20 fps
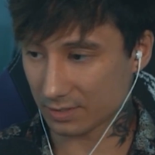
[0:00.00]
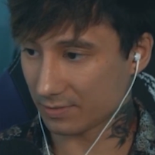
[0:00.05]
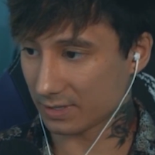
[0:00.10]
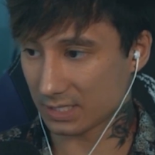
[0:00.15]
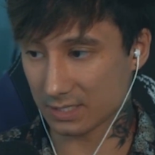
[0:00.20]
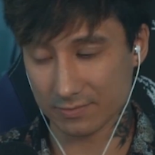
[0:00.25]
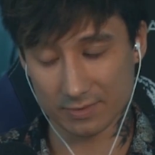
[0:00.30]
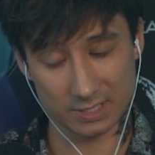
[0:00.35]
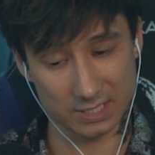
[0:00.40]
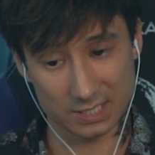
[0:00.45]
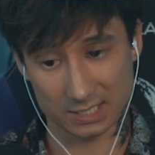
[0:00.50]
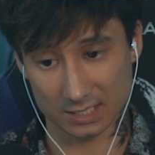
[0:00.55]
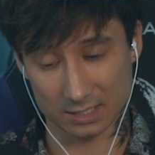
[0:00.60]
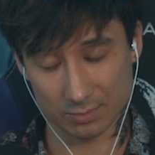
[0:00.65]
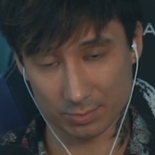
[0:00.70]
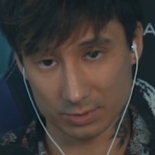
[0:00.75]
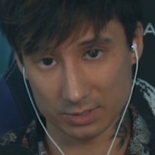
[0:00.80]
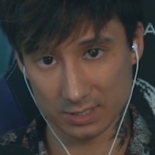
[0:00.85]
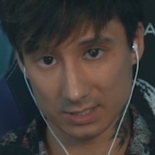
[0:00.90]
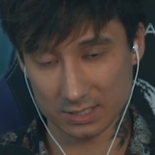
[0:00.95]
Ich weiß nicht, was er
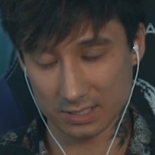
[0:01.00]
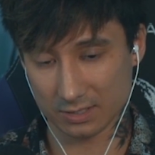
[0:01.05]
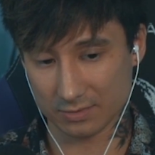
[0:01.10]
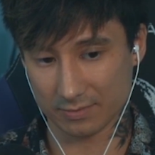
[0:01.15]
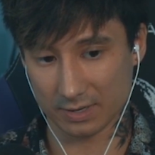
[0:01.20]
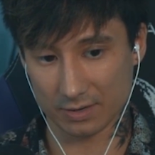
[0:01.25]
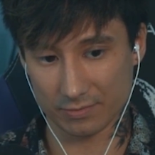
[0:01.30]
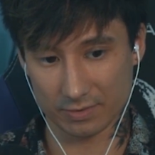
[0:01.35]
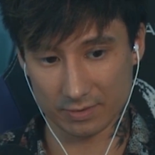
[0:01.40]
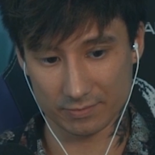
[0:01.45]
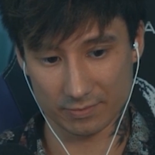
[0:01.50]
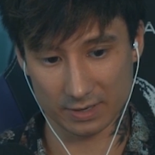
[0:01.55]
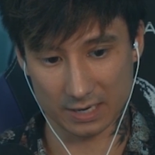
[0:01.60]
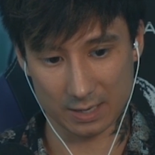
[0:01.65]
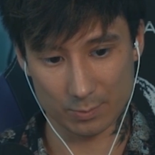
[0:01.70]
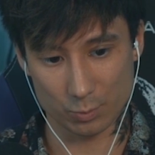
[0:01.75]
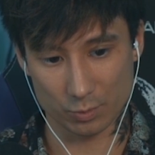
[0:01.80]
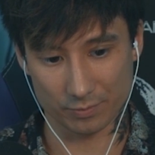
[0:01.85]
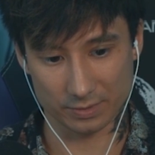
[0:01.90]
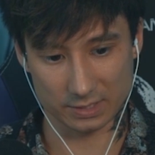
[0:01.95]
transportiert hat, es war auf jeden Fall,
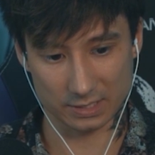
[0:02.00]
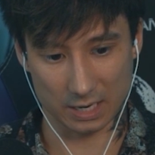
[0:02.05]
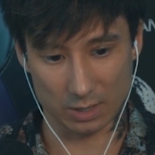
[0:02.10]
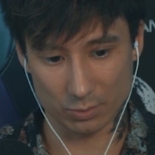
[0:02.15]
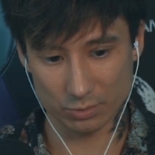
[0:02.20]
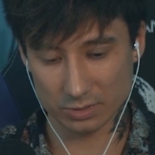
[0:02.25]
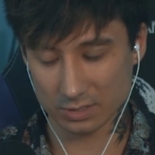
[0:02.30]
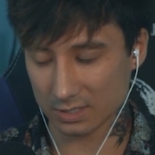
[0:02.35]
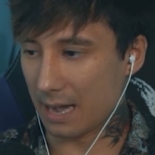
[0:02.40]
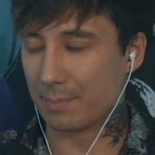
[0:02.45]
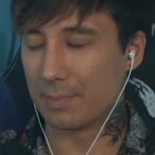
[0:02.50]
kam irgendwas raus.